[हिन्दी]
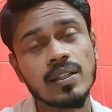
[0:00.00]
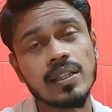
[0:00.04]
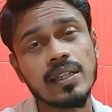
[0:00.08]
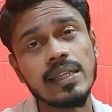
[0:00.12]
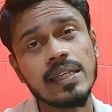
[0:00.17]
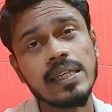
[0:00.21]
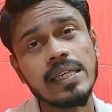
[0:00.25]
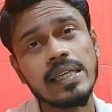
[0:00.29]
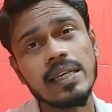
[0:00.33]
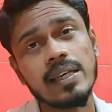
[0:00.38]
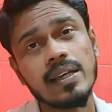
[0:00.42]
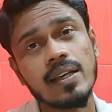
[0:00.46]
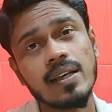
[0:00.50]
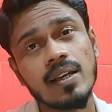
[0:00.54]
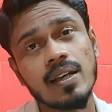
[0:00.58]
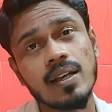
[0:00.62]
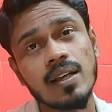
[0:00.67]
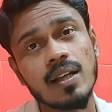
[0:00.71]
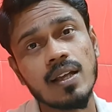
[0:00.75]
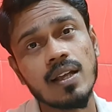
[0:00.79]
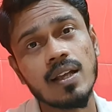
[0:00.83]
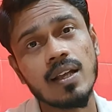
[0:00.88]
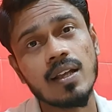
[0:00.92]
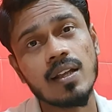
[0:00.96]
कि
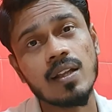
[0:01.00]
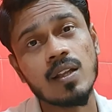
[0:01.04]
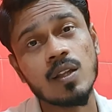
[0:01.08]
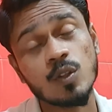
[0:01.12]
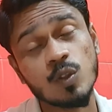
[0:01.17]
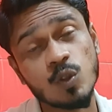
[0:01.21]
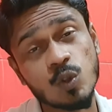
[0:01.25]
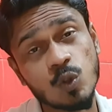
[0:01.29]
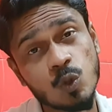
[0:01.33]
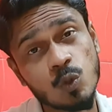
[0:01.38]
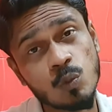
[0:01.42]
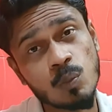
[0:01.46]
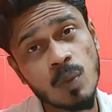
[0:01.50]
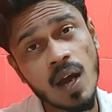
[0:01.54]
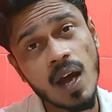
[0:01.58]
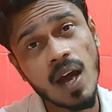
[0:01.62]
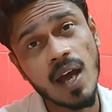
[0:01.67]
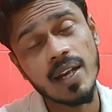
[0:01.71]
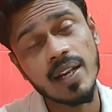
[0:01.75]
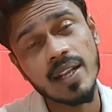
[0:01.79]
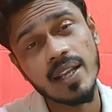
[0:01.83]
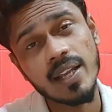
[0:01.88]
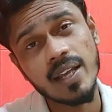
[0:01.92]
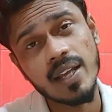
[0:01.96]

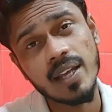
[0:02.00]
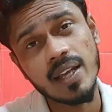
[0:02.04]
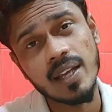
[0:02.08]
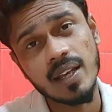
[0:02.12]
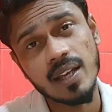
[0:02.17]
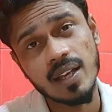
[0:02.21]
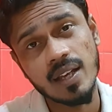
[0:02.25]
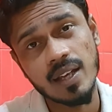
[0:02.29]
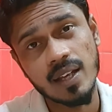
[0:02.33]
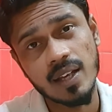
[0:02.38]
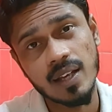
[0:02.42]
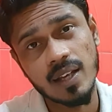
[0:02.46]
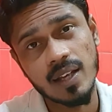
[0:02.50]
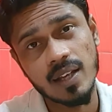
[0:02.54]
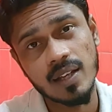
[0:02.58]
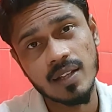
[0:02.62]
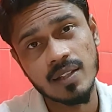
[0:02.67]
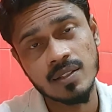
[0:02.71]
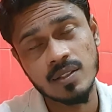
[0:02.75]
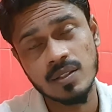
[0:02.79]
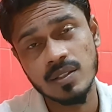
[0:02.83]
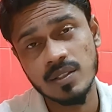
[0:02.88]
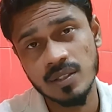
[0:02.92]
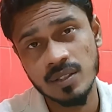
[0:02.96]
तुम्हारे
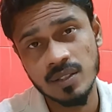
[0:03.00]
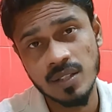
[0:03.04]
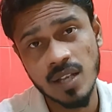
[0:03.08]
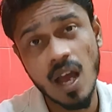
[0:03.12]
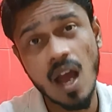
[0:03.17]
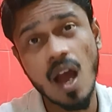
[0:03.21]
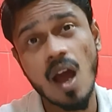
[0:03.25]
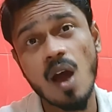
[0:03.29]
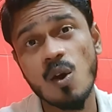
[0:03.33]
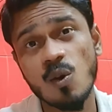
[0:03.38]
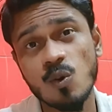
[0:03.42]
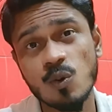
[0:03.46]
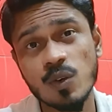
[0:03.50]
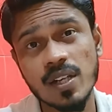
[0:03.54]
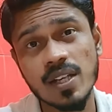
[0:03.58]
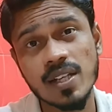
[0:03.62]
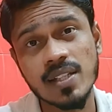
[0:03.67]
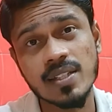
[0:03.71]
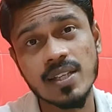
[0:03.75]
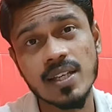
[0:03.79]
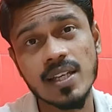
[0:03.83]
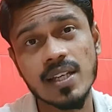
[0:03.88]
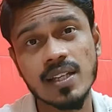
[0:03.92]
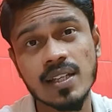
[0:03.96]
ना होने
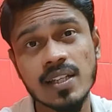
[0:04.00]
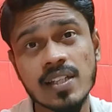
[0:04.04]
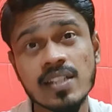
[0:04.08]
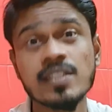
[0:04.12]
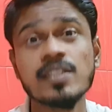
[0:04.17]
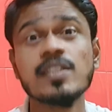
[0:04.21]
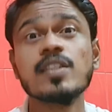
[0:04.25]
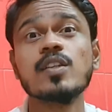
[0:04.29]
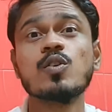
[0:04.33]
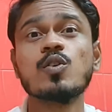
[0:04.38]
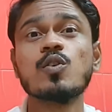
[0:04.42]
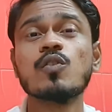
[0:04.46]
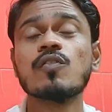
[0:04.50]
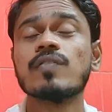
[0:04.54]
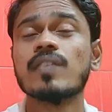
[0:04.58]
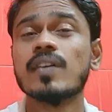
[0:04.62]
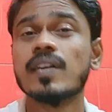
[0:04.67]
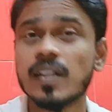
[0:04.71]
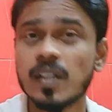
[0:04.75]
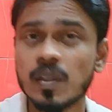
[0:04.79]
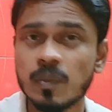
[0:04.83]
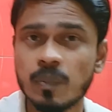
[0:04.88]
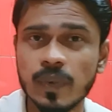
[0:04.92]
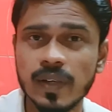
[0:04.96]
से किसी को
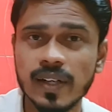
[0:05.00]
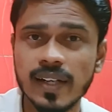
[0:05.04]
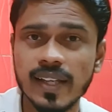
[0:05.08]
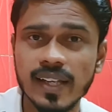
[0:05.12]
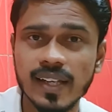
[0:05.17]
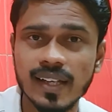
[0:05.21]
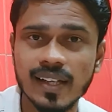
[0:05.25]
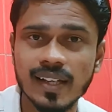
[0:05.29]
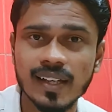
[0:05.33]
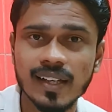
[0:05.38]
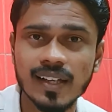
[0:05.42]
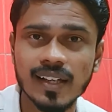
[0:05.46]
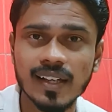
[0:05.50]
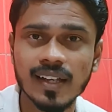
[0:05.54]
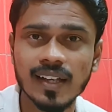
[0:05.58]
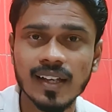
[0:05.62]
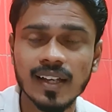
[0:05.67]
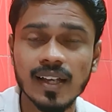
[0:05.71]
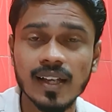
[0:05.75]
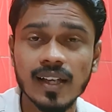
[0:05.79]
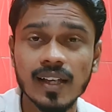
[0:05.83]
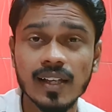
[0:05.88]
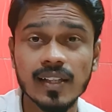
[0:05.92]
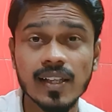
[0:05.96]
फ़र्क पड़े
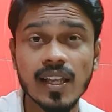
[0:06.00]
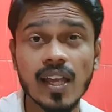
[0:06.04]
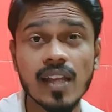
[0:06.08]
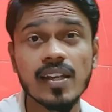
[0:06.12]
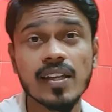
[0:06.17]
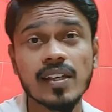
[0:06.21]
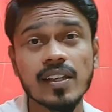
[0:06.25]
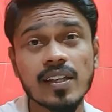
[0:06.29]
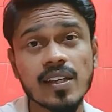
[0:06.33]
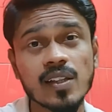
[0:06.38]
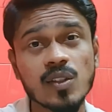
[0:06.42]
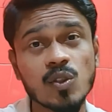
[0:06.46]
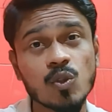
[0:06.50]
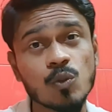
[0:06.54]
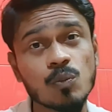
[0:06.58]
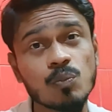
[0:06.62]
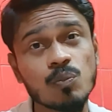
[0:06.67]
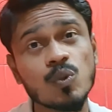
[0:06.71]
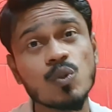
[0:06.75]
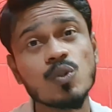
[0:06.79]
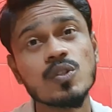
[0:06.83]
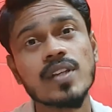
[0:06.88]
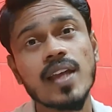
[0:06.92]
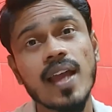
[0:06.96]
यानी कि तुम
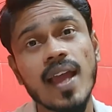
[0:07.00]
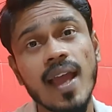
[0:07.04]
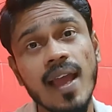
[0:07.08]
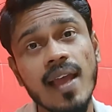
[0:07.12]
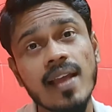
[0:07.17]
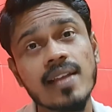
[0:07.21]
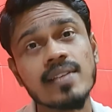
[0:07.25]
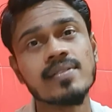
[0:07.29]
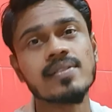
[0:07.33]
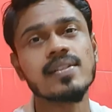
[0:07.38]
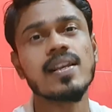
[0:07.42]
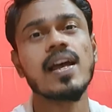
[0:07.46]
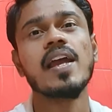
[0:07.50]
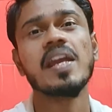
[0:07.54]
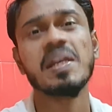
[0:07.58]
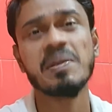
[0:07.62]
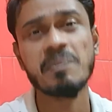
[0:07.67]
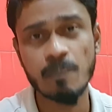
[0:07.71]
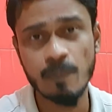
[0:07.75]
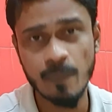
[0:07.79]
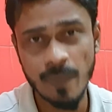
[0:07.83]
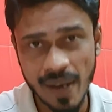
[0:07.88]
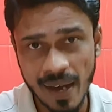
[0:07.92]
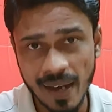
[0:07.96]
कुछ ऐसा
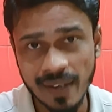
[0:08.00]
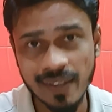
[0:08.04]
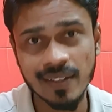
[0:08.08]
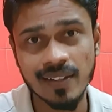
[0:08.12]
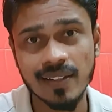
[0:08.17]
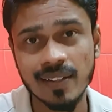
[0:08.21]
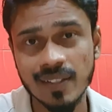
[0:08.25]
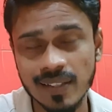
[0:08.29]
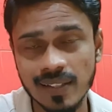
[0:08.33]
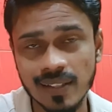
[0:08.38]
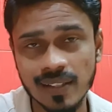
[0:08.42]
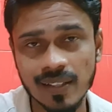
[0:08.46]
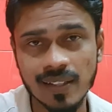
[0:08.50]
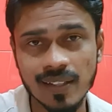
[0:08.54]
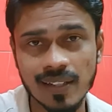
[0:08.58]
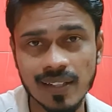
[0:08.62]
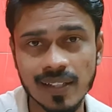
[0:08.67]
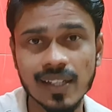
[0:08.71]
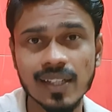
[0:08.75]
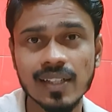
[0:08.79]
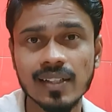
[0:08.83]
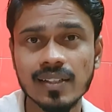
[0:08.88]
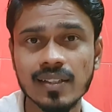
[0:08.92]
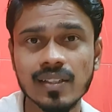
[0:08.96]
इम्पैक्ट
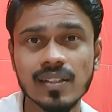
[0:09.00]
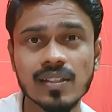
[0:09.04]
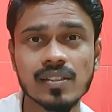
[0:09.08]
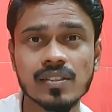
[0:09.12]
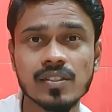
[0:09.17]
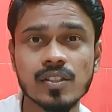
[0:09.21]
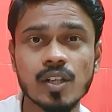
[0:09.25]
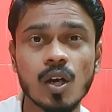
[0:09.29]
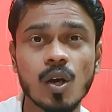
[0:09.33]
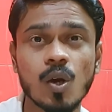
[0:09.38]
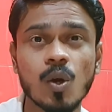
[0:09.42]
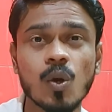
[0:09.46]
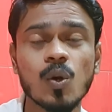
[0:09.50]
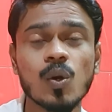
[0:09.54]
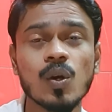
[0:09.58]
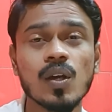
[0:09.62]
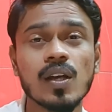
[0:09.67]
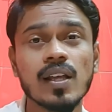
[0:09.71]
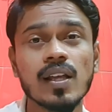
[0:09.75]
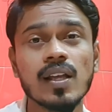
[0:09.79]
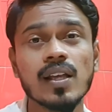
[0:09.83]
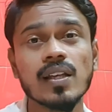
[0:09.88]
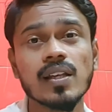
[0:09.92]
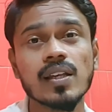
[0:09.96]
क्रिएट कर जाओ
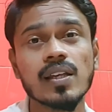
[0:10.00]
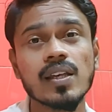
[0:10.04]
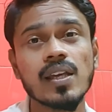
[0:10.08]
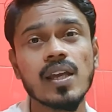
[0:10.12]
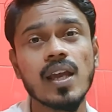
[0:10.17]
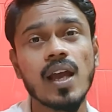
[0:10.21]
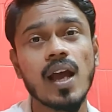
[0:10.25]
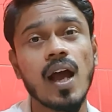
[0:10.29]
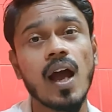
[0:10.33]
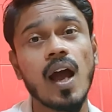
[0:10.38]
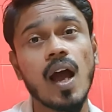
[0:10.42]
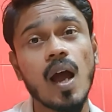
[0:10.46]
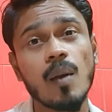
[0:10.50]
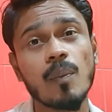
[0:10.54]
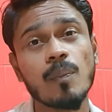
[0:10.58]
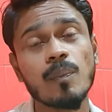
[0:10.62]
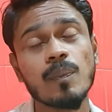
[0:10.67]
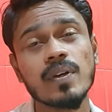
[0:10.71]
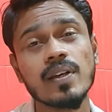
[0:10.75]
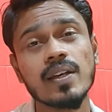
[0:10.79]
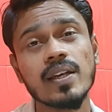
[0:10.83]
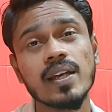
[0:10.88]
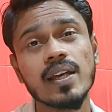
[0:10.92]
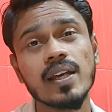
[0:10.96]
कि
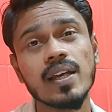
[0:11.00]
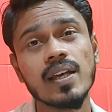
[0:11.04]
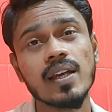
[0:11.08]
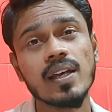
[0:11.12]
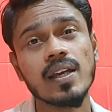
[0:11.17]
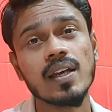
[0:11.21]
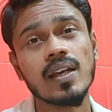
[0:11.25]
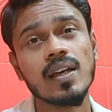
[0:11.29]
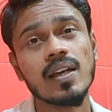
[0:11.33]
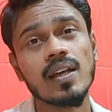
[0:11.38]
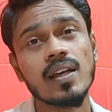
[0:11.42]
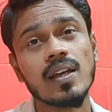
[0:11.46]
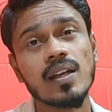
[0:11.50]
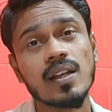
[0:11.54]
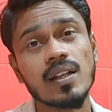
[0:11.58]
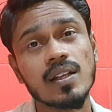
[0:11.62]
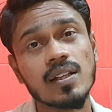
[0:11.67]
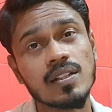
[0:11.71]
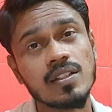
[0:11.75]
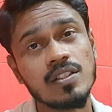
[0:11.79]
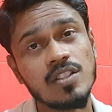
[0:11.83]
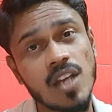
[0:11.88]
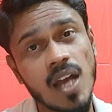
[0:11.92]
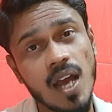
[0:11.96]
आपके
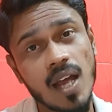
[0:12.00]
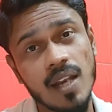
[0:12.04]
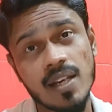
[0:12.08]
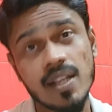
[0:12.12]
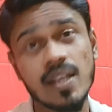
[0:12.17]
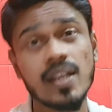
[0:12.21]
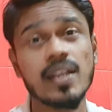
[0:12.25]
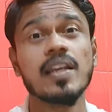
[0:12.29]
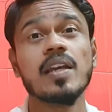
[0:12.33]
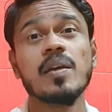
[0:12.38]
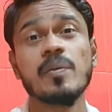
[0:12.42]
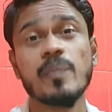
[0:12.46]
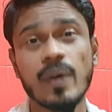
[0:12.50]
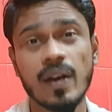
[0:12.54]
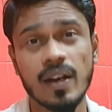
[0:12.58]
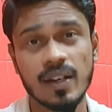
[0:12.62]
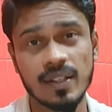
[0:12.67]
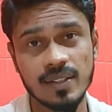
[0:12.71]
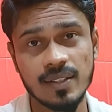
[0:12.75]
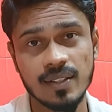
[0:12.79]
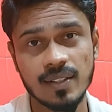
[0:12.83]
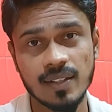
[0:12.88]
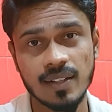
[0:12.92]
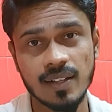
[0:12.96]
जाने के
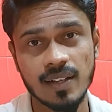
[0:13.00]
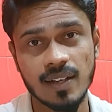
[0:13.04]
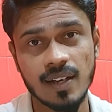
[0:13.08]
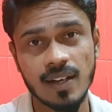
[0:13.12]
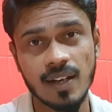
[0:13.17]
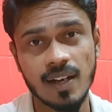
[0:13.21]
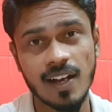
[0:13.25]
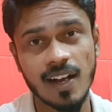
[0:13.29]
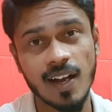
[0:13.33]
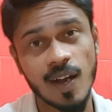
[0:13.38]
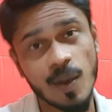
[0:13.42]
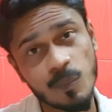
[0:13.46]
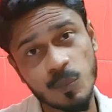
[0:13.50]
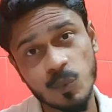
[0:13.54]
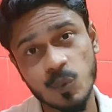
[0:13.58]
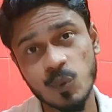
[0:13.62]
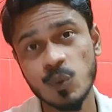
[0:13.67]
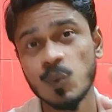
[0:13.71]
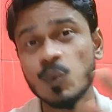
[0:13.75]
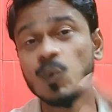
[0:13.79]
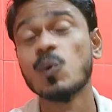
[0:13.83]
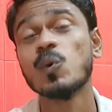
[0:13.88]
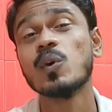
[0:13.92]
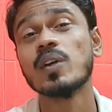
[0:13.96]
बाद आपको
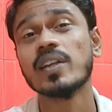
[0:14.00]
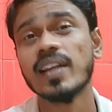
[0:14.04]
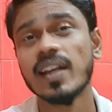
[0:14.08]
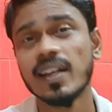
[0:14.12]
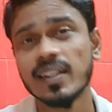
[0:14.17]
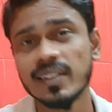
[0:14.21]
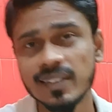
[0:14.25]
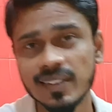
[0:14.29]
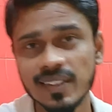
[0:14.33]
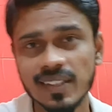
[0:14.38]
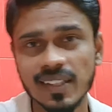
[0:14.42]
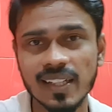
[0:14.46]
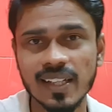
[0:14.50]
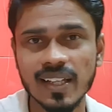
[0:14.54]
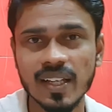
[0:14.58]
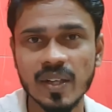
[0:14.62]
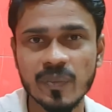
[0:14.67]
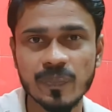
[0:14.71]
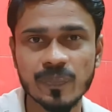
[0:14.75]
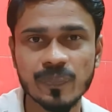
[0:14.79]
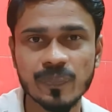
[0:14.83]
लोग याद करें